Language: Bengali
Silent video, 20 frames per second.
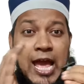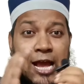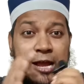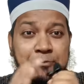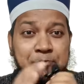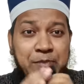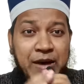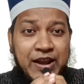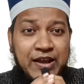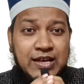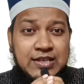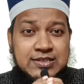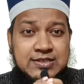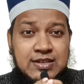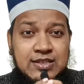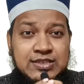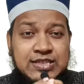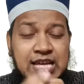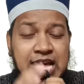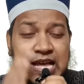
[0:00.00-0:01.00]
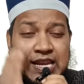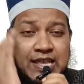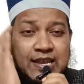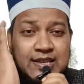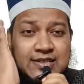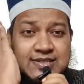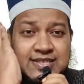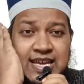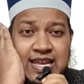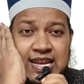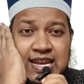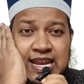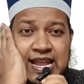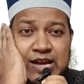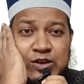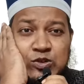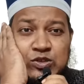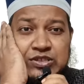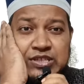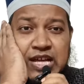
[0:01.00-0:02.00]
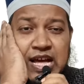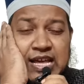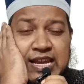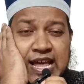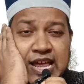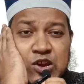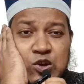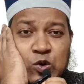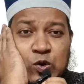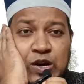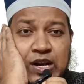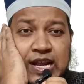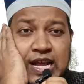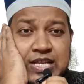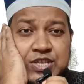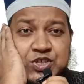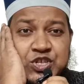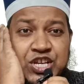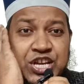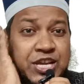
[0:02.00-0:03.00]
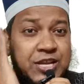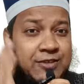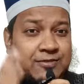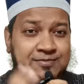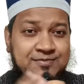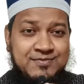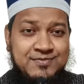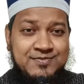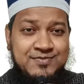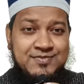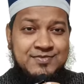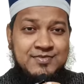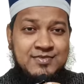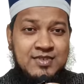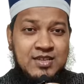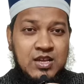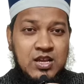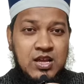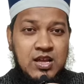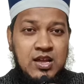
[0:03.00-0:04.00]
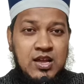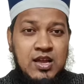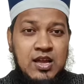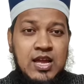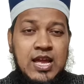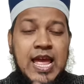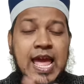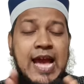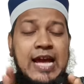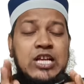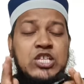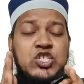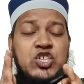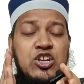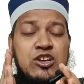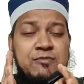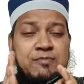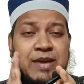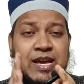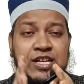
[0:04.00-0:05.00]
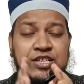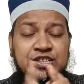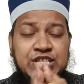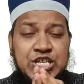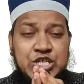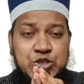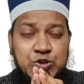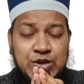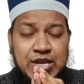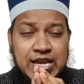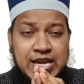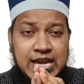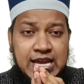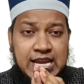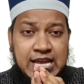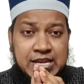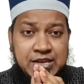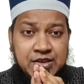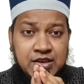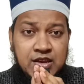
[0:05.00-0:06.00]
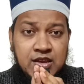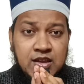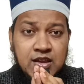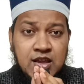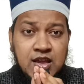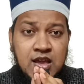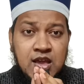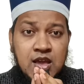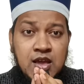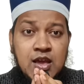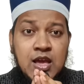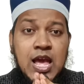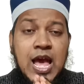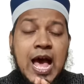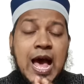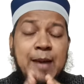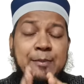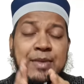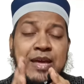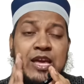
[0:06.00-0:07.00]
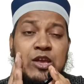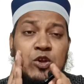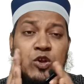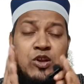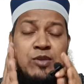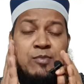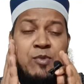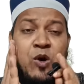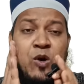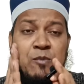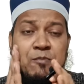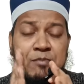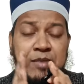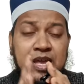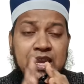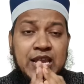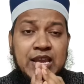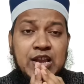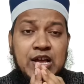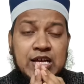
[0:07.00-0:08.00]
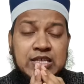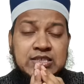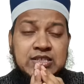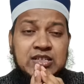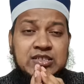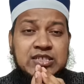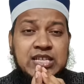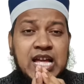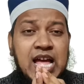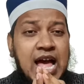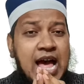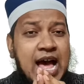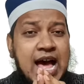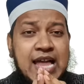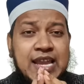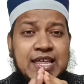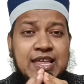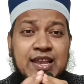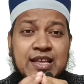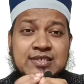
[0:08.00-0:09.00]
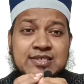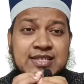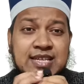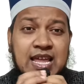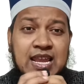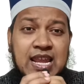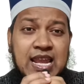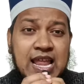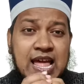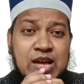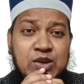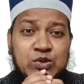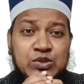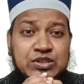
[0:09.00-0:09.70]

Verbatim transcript: একবার হজরতে আলী রাজিয়াল্লাহ আল্লাহ তালানহুর কাছে একজন ব্যক্তি চলে গেলেন আমিরুল মিনিন হজরতে আলী রাজিয়াল্লাহ